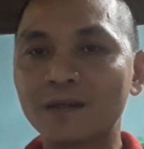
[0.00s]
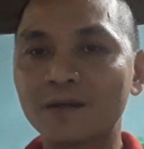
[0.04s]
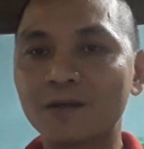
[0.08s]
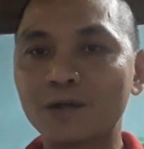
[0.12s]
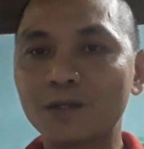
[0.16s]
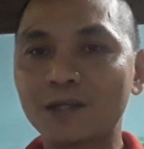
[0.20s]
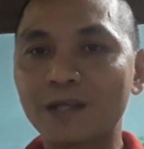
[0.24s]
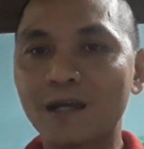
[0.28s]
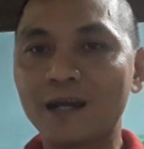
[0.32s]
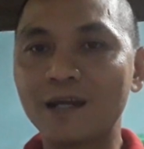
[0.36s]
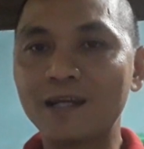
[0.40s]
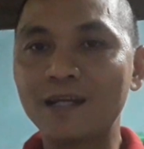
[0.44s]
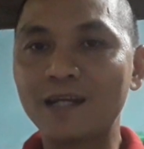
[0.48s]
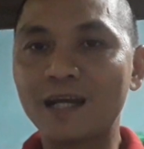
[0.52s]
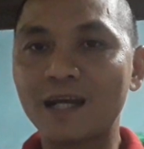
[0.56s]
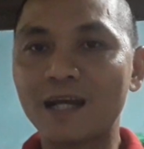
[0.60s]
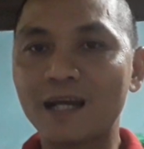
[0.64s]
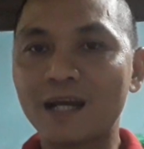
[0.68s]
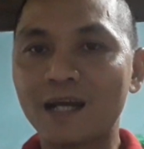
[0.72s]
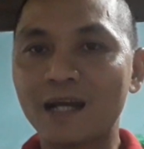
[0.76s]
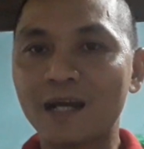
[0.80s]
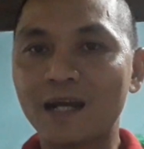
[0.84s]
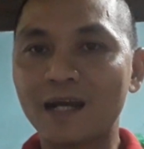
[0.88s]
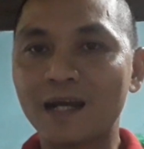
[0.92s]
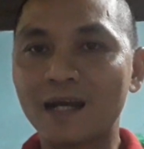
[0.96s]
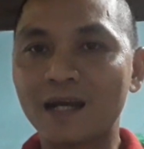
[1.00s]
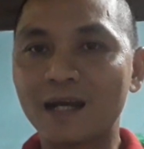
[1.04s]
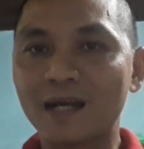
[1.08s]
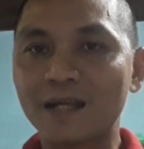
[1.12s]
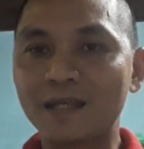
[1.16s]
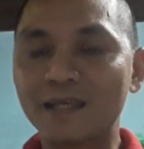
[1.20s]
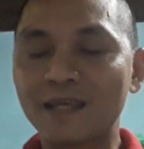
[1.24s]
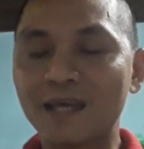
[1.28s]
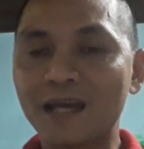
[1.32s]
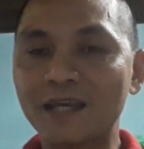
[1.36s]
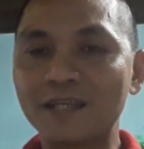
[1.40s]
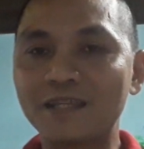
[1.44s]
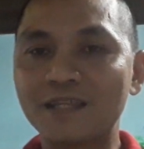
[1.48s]
có thể là
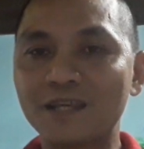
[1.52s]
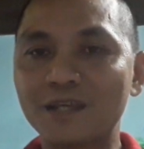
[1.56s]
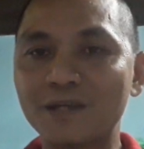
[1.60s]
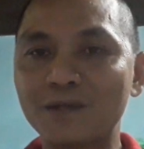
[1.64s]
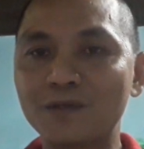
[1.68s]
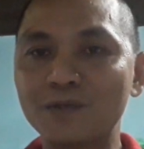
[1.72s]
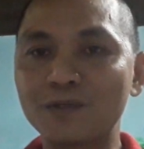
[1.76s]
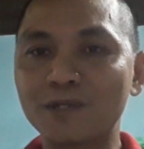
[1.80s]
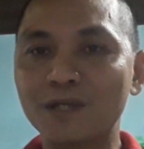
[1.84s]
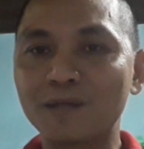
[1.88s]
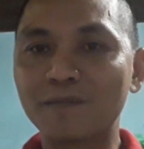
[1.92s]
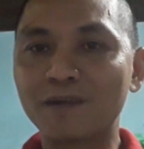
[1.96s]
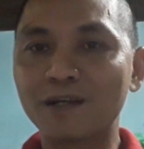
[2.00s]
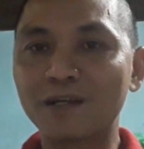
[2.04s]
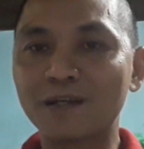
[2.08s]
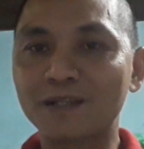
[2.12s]
vài triệu nhưng mà